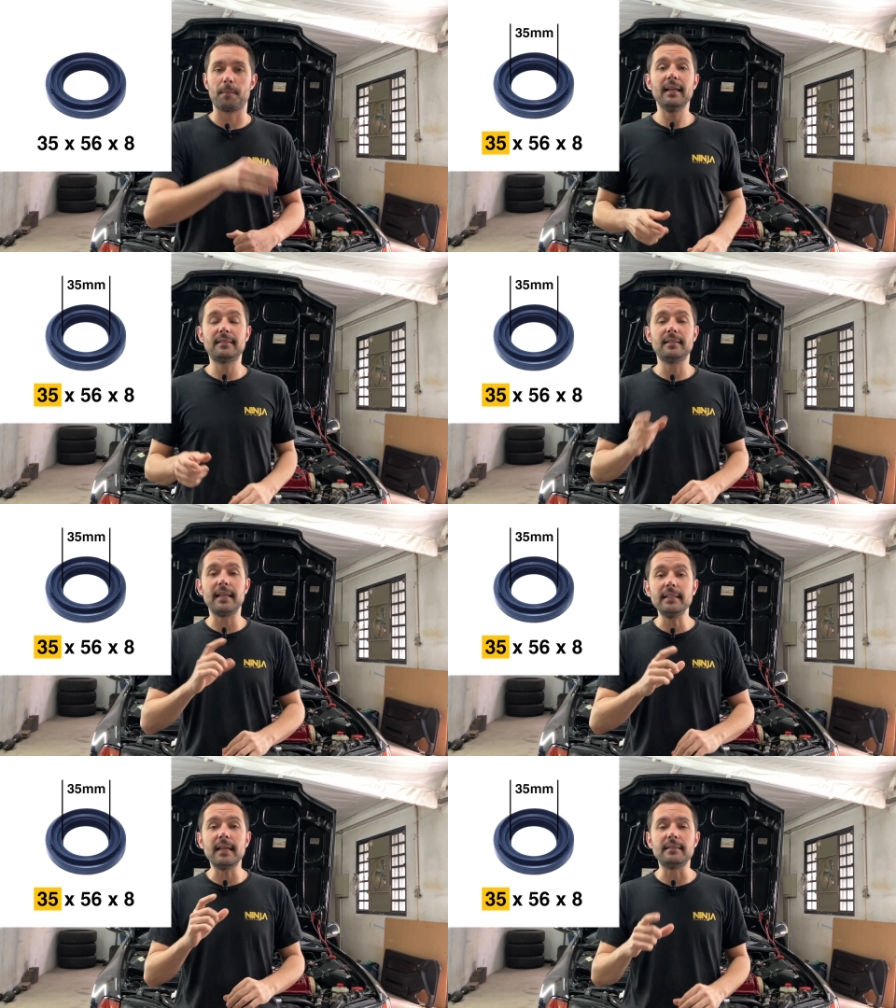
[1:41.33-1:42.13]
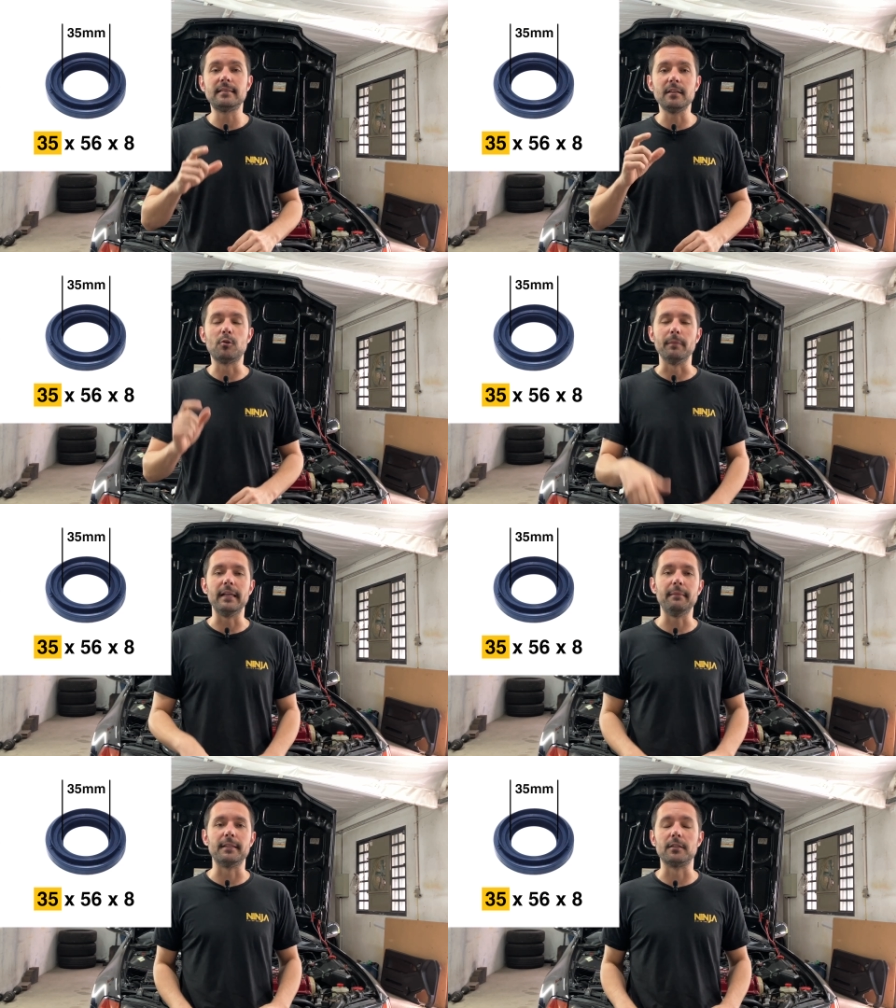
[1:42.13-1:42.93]
Esse 35
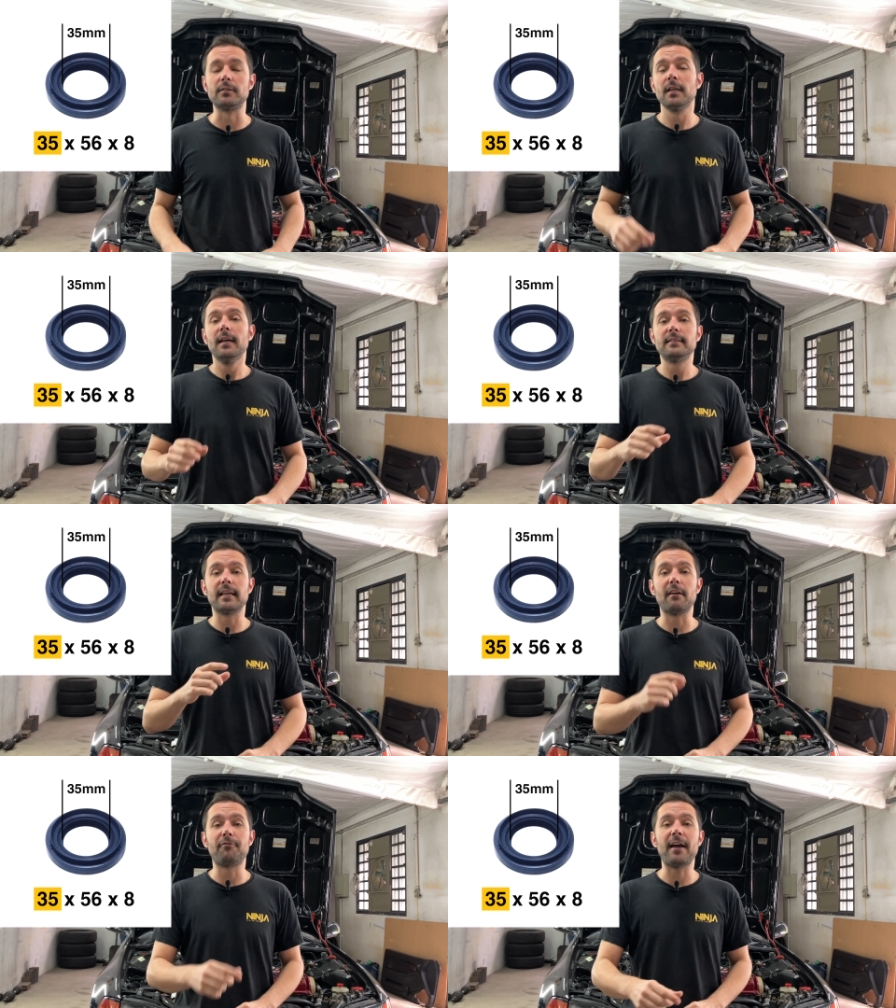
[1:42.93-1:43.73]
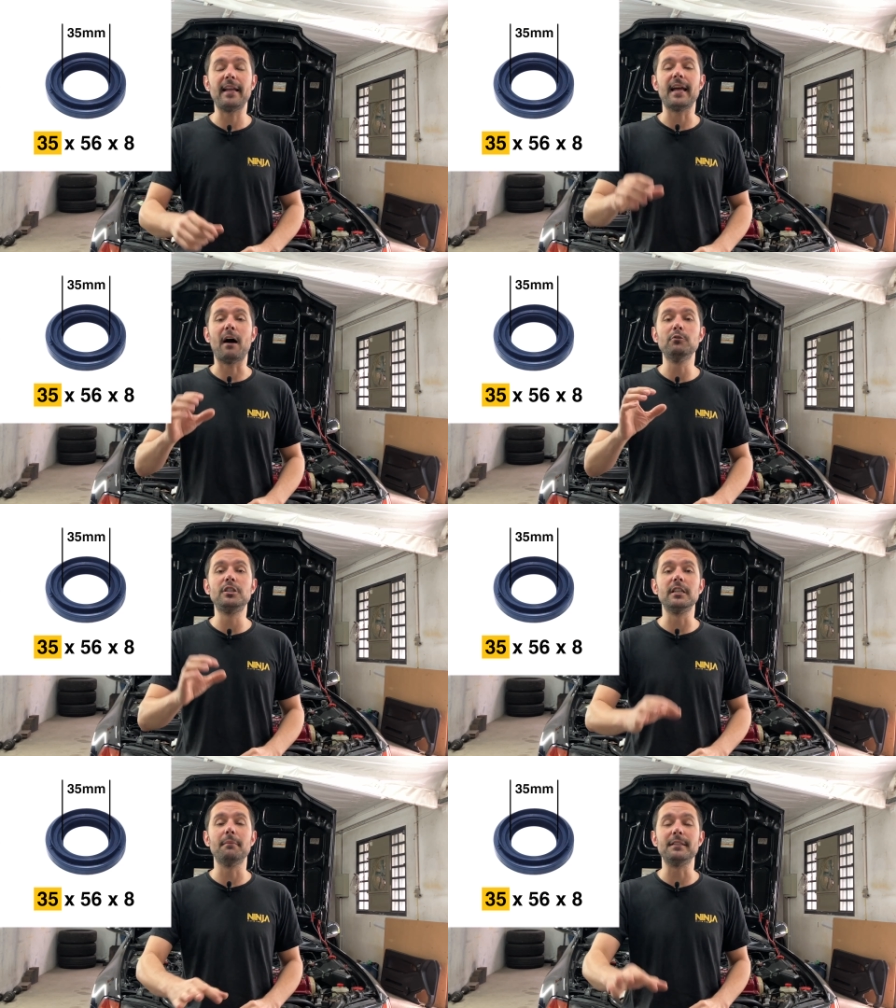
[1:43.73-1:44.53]
milímetros se refere ao
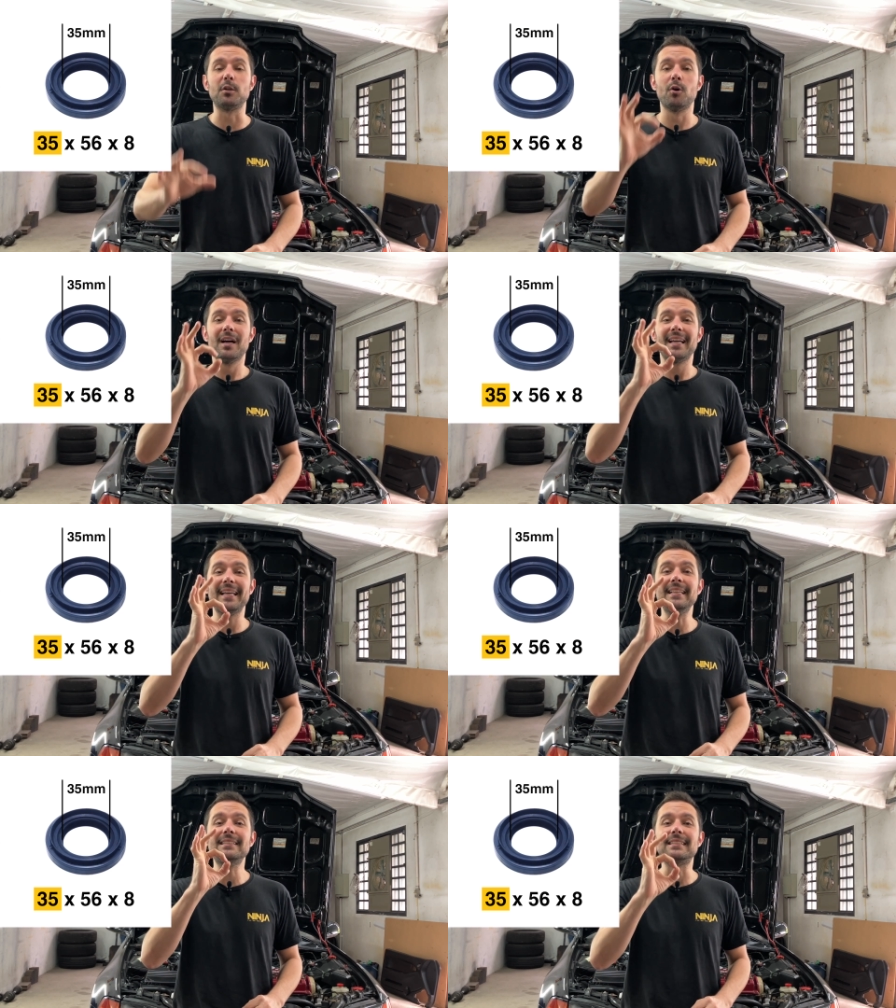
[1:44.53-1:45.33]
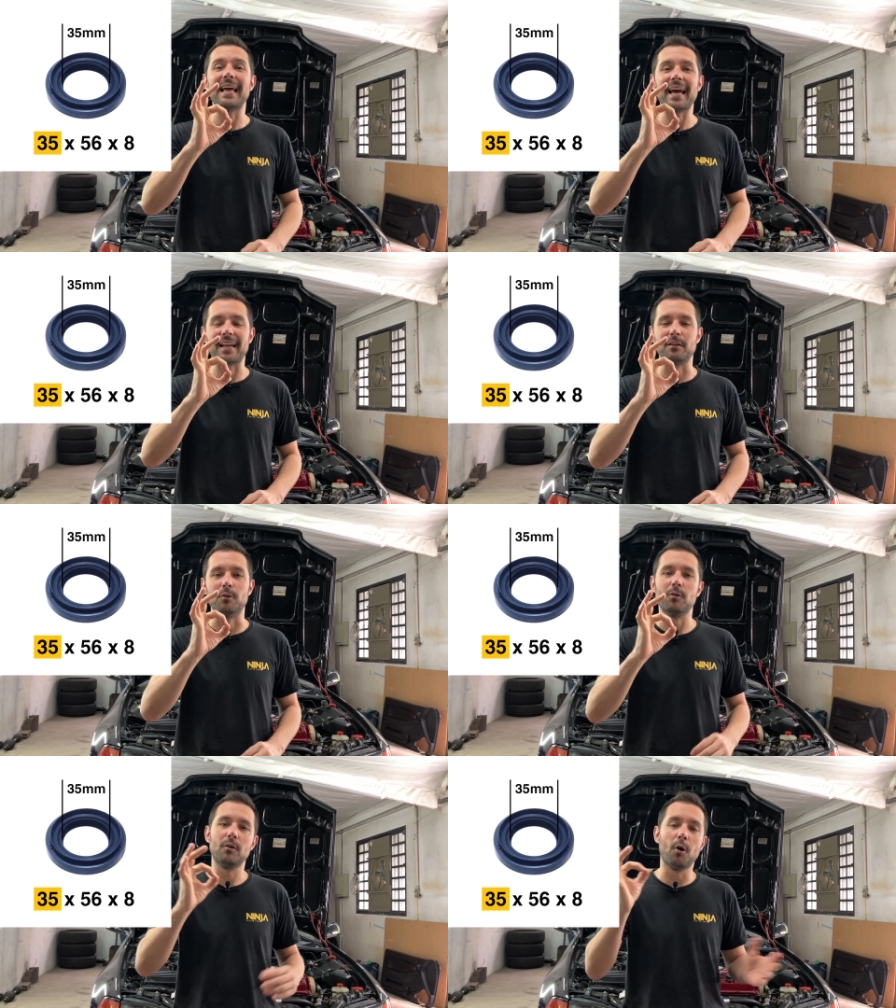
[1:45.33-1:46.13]
diâmetro
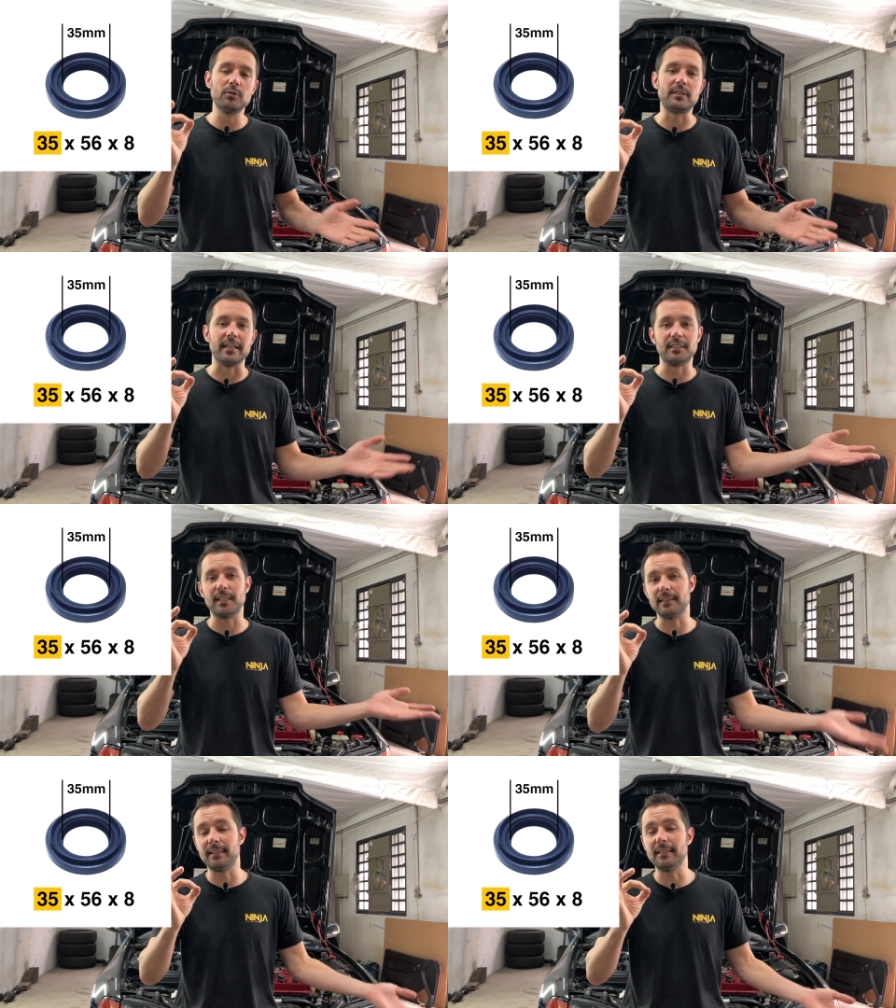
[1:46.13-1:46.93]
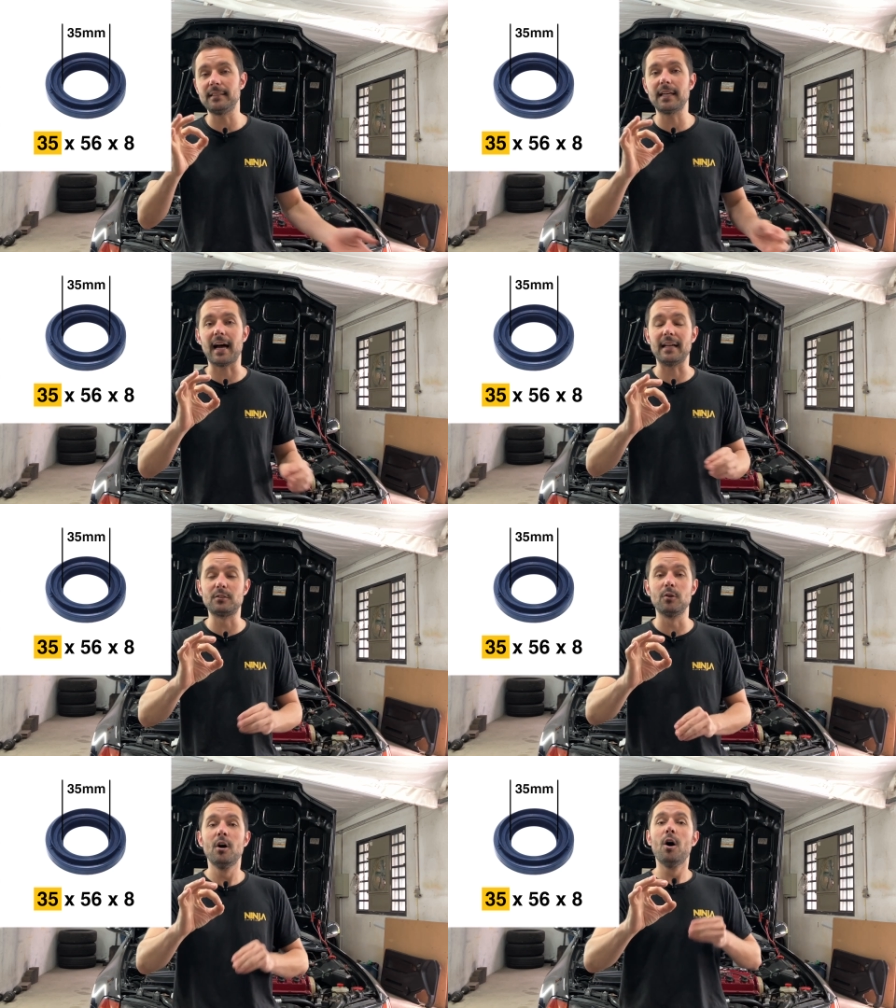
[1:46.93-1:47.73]
interno, ou seja, nesse
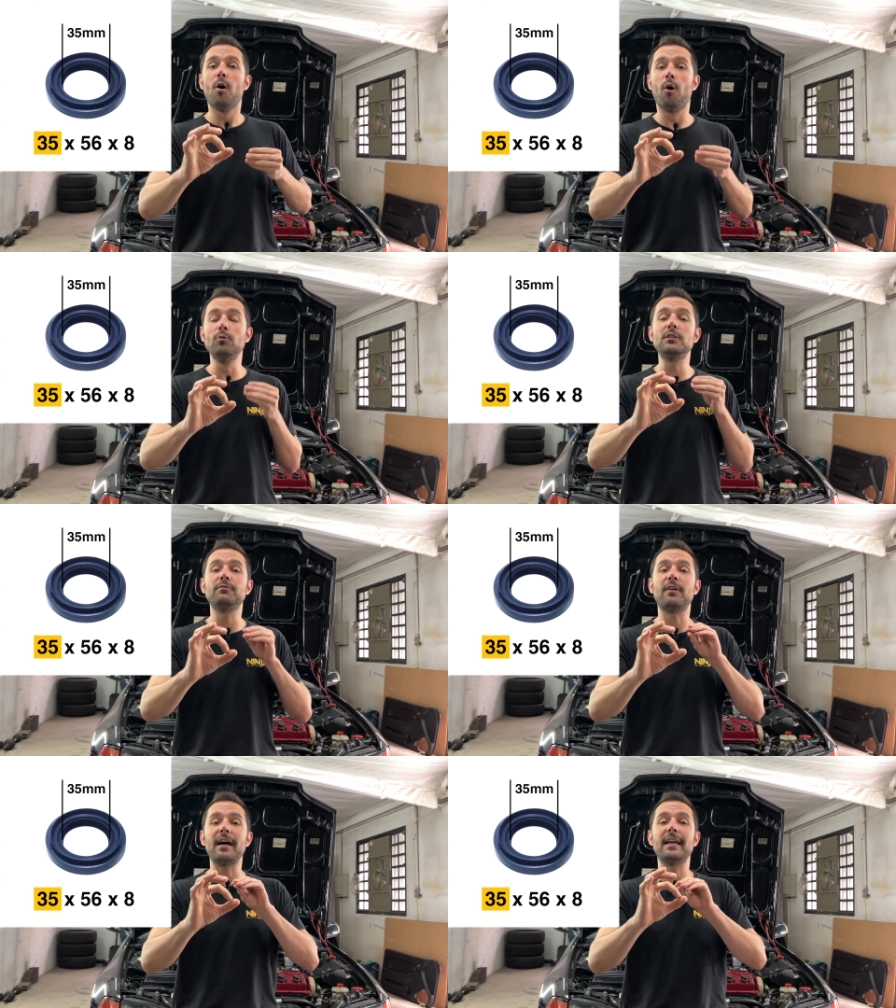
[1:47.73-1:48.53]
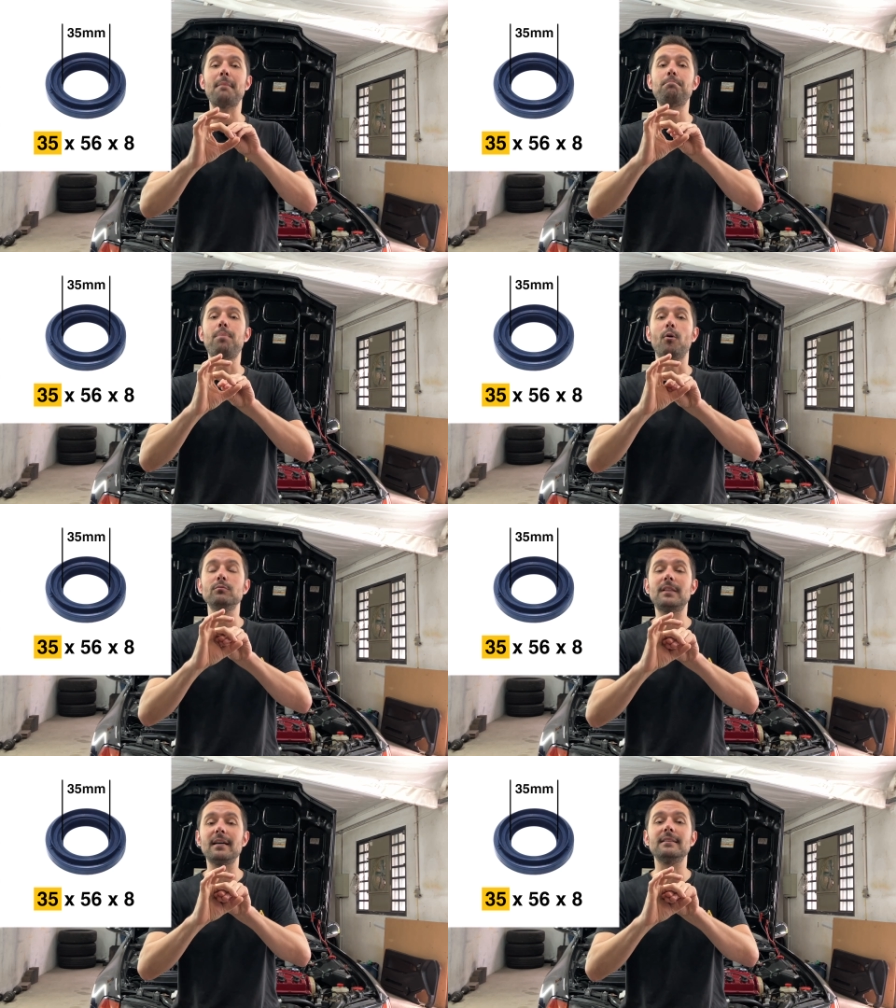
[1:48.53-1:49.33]
caso, onde vai a
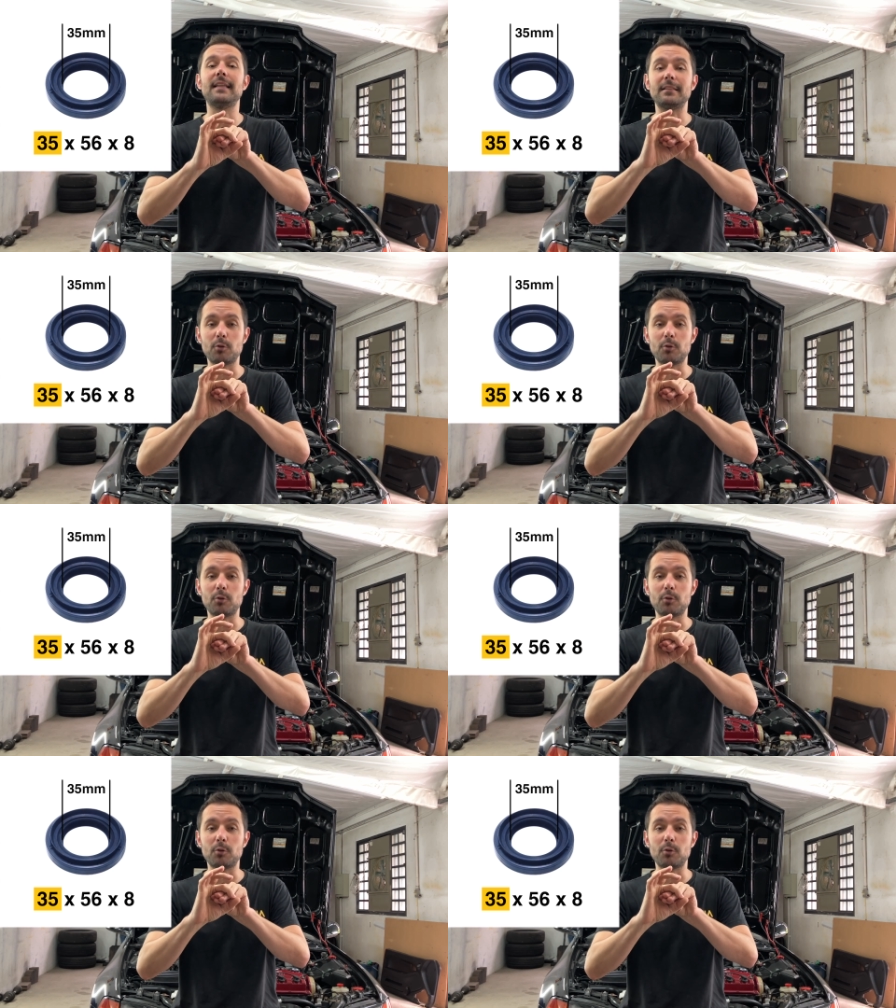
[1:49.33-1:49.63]
ponta da